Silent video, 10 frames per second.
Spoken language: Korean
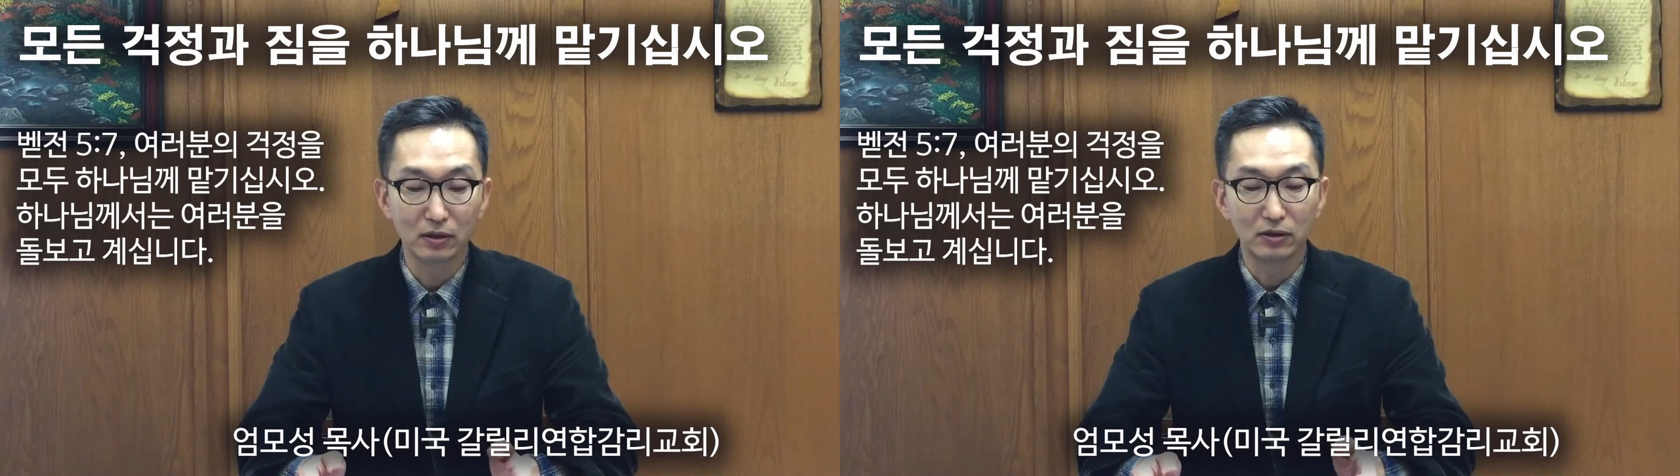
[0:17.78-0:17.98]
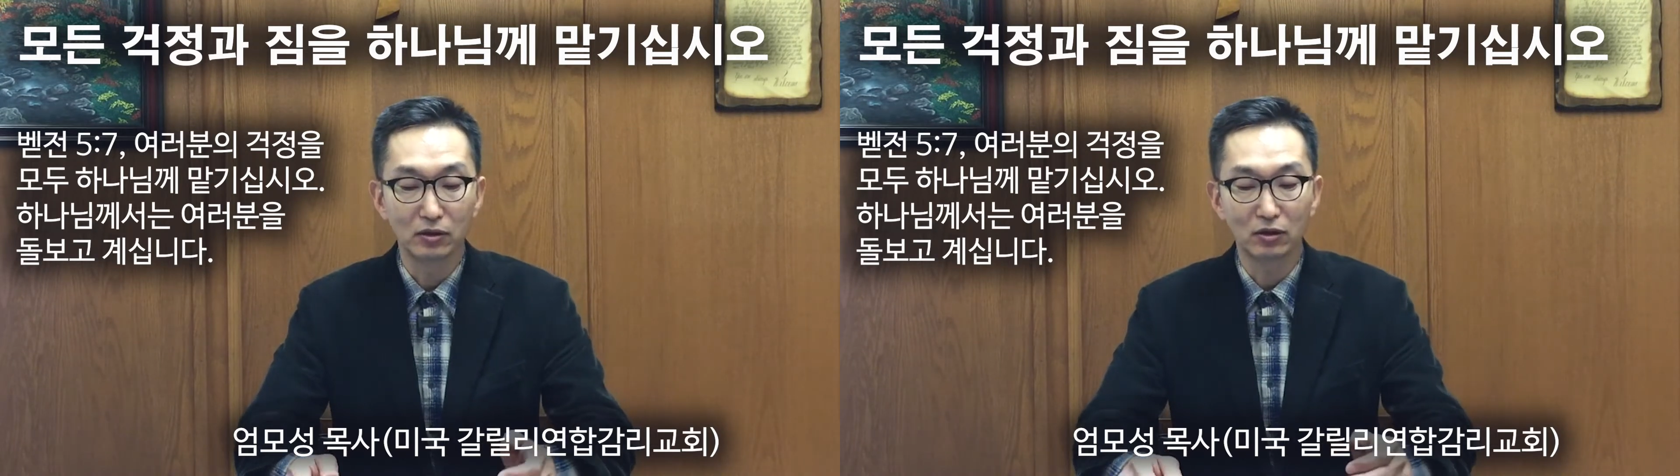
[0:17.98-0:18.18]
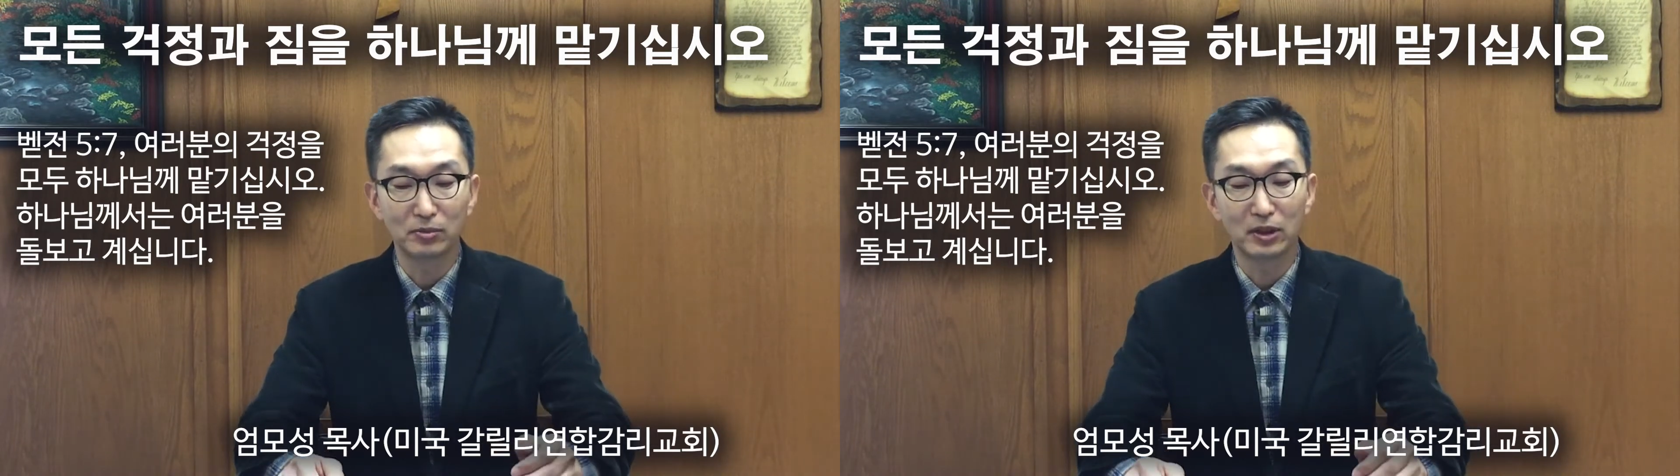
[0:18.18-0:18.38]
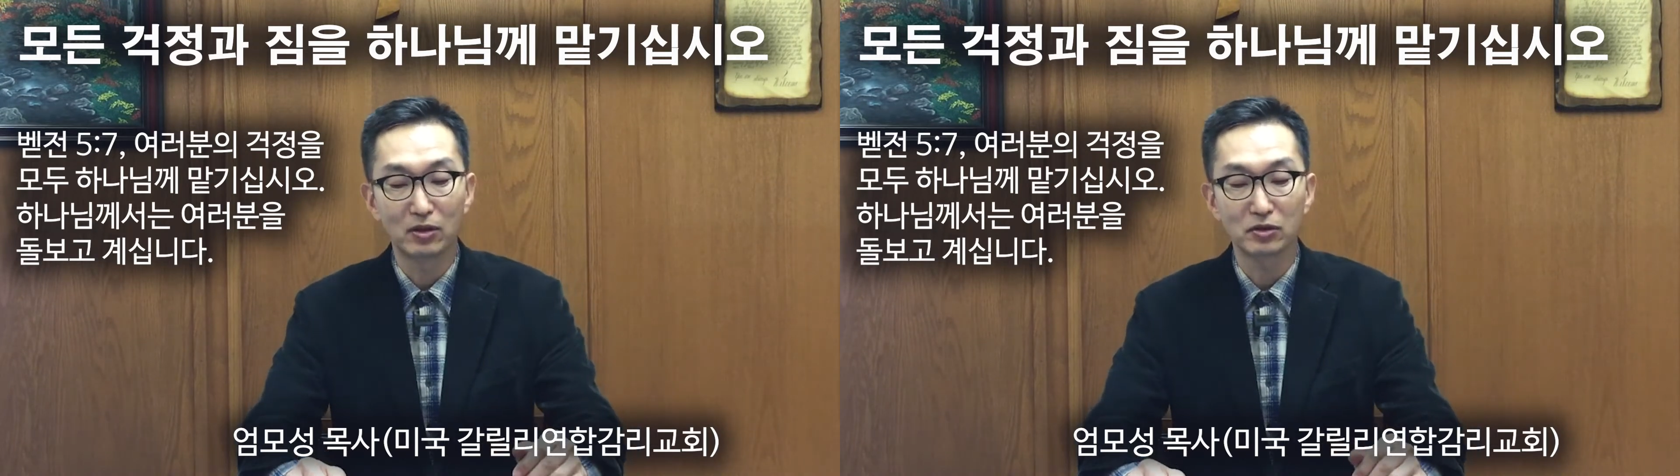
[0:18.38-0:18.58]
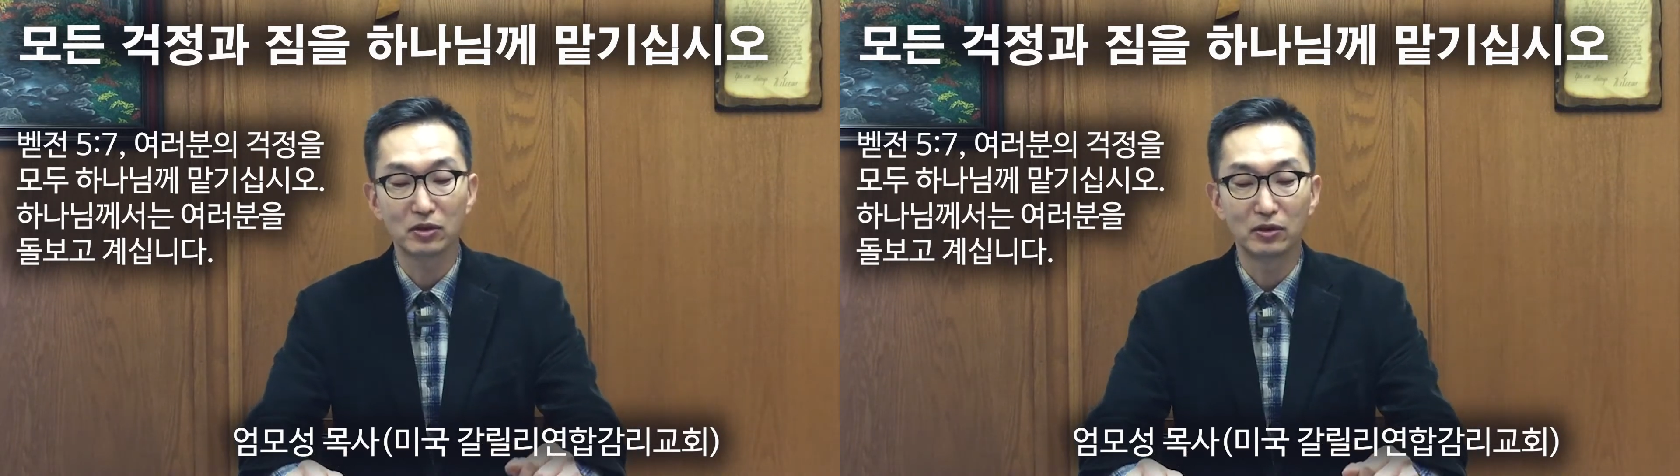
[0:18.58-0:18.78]
여러분의
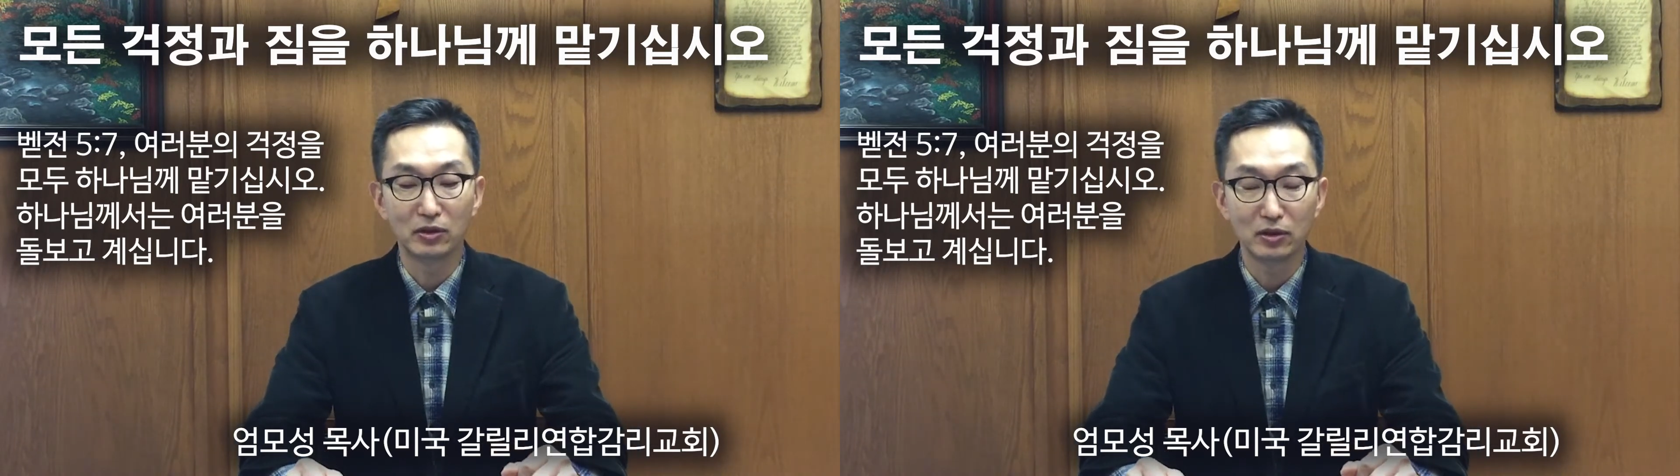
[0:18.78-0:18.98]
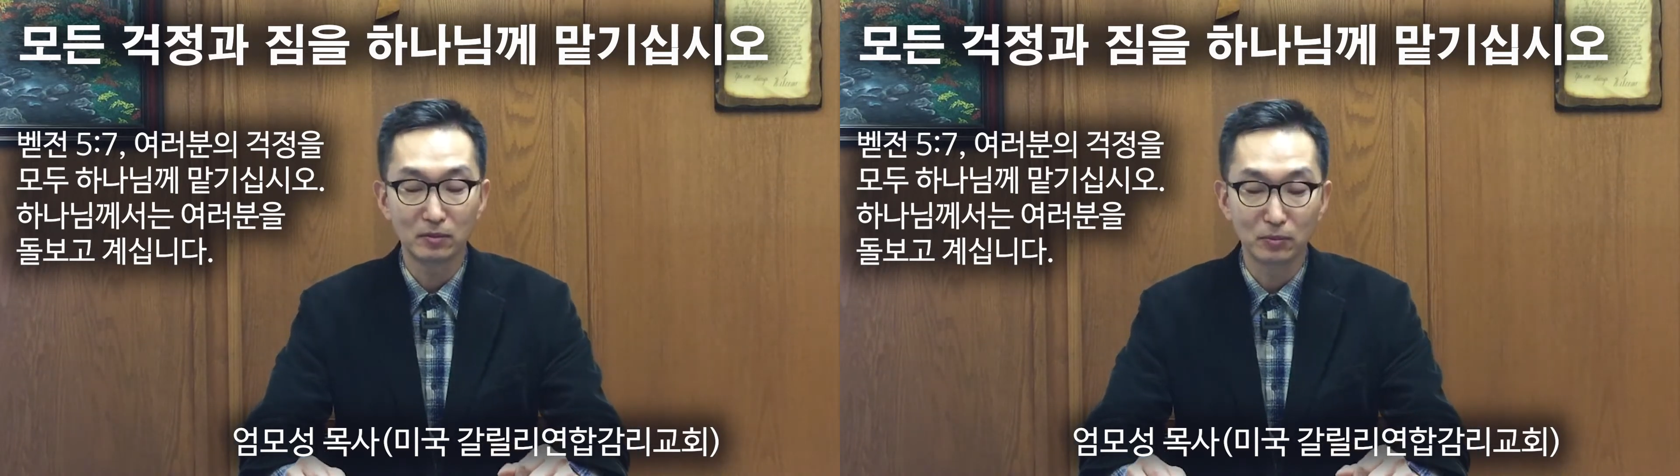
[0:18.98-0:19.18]
걱정을